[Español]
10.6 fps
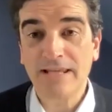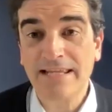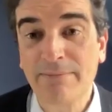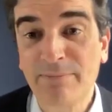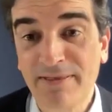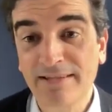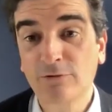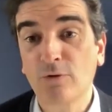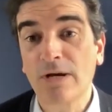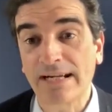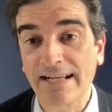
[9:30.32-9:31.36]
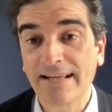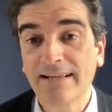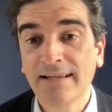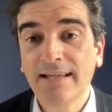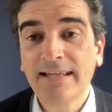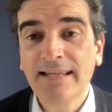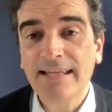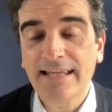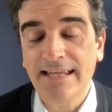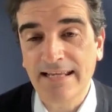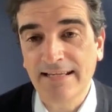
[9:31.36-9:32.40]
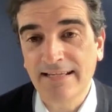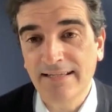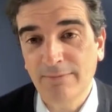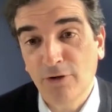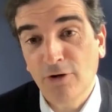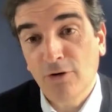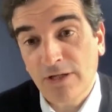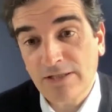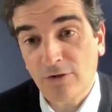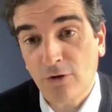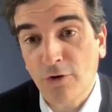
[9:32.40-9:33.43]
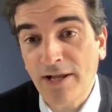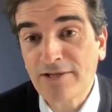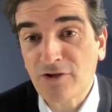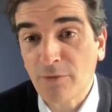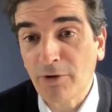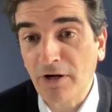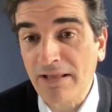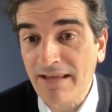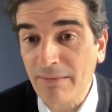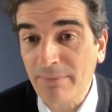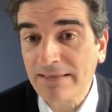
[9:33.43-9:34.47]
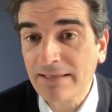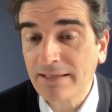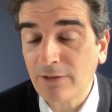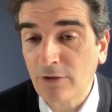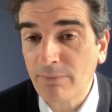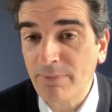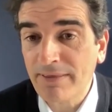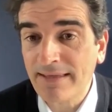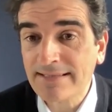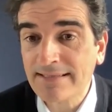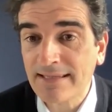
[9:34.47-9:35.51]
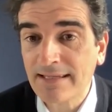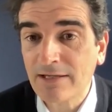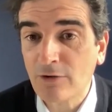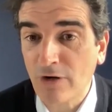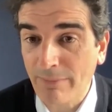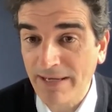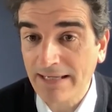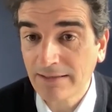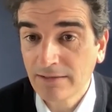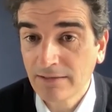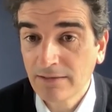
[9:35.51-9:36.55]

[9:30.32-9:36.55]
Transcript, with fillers: Y ahí empieza tu carrera en, eh, bueno, lo que es Orange, ¿no? Pero que inicialmente creo que empezaste con Amena.